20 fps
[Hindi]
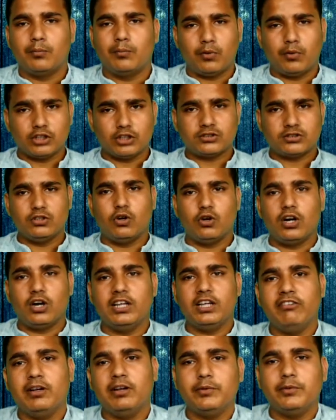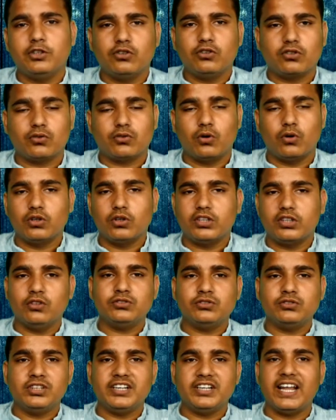बॉस लोअर लेवल पे जो होते हैं
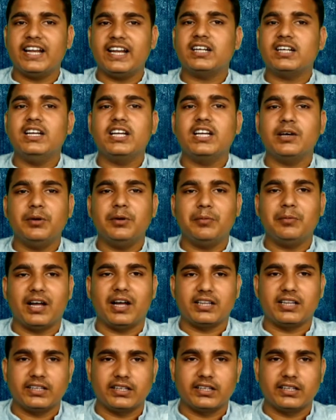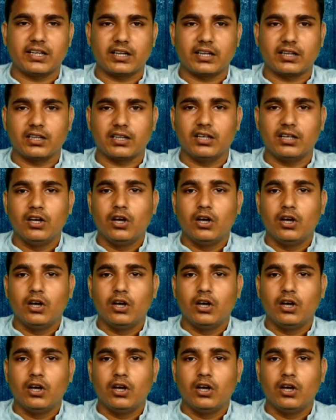उनसे डायरेक्टली कभी बात नहीं करते